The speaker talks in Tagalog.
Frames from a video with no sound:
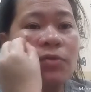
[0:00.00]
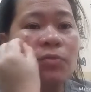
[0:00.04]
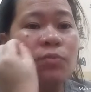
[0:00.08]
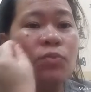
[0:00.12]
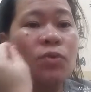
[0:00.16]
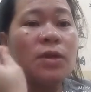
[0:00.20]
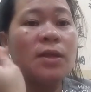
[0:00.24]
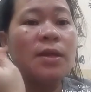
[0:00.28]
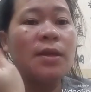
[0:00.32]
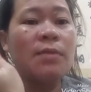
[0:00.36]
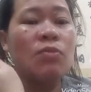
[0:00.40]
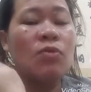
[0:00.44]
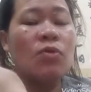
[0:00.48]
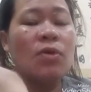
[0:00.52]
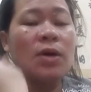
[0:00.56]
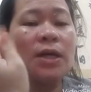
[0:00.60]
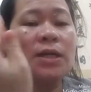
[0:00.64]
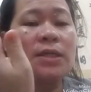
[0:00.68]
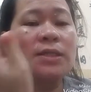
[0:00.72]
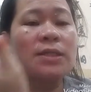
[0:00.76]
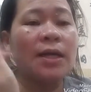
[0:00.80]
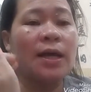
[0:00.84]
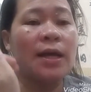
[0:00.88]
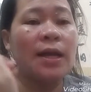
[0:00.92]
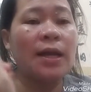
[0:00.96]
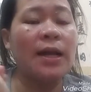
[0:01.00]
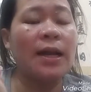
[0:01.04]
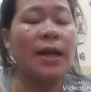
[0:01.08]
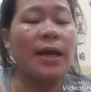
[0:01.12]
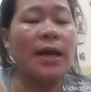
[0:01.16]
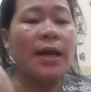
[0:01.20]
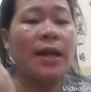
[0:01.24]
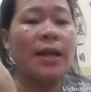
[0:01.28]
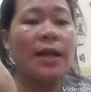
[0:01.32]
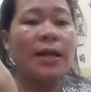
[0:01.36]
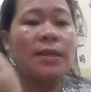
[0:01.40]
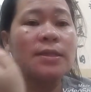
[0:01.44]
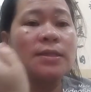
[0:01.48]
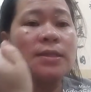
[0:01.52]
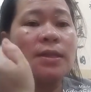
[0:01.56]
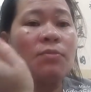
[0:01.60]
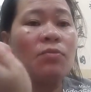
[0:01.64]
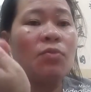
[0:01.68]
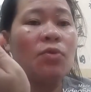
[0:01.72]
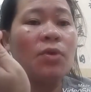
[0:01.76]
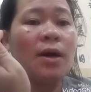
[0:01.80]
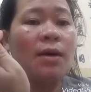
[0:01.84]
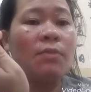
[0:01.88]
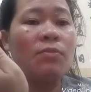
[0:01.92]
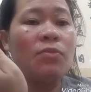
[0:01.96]
O pwede mo nga siyang ilagay lang sa
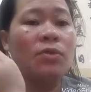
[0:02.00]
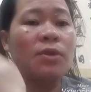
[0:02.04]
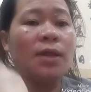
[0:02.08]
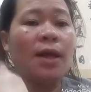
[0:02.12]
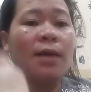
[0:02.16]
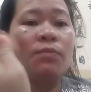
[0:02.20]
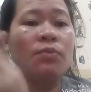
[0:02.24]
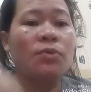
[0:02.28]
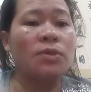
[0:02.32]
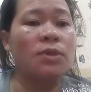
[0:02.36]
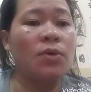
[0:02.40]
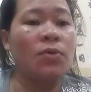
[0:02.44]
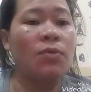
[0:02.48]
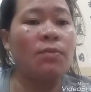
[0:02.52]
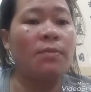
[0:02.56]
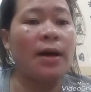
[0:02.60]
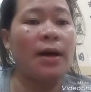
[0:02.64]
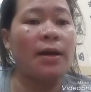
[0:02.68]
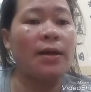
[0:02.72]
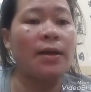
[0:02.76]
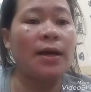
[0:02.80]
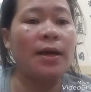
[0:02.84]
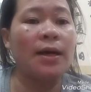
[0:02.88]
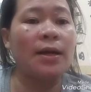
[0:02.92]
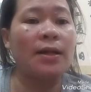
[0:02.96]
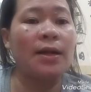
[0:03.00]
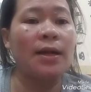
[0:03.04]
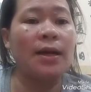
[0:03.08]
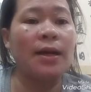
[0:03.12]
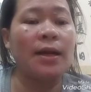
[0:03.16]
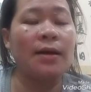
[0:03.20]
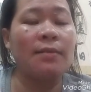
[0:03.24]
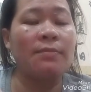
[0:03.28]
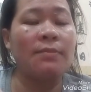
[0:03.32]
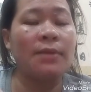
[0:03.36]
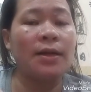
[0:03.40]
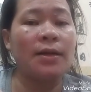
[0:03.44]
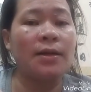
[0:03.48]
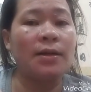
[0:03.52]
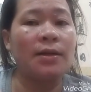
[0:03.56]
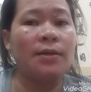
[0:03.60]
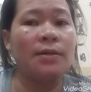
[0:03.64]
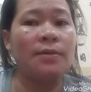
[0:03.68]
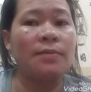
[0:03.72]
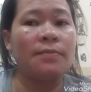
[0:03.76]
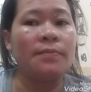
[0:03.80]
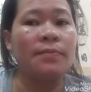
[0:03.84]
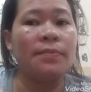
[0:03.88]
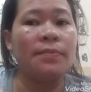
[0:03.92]
muka mo, tapos sa umaga ka na lang mag